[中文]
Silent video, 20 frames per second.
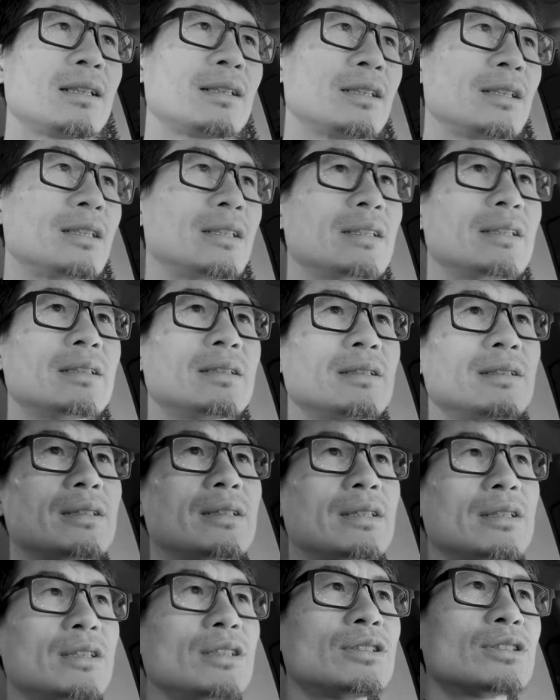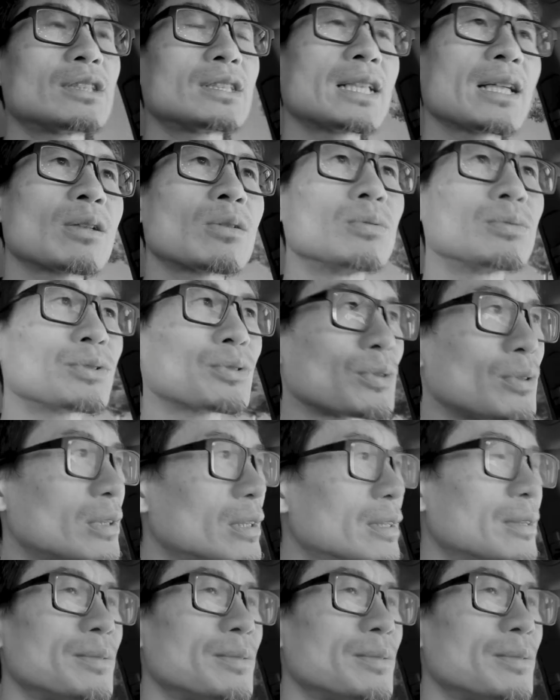也一直在工作，